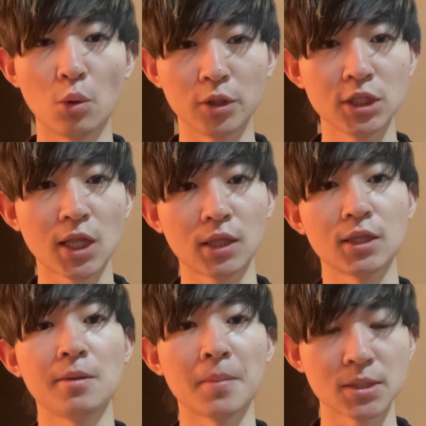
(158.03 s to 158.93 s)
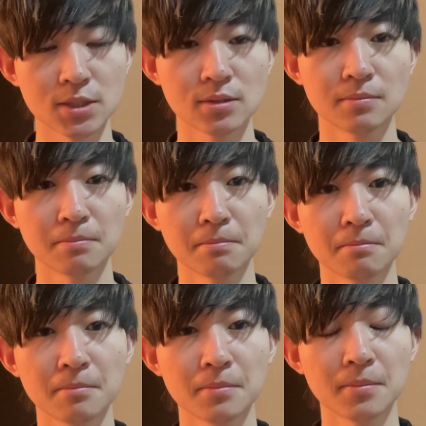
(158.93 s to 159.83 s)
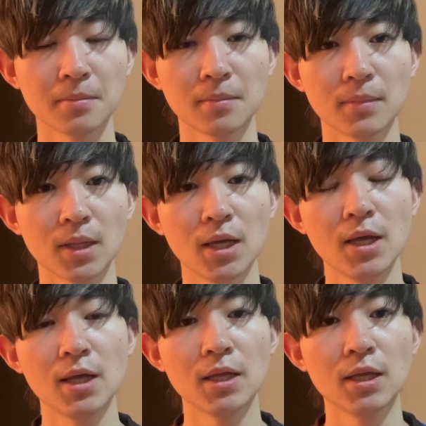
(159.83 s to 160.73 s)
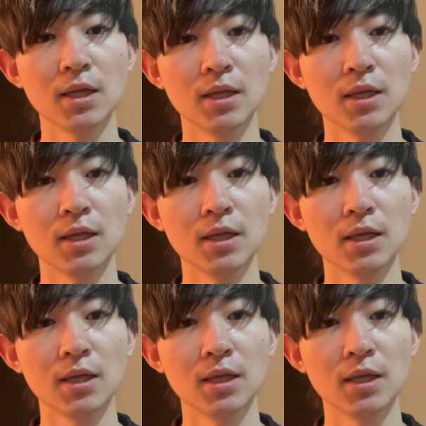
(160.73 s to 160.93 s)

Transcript: オンになっています。っ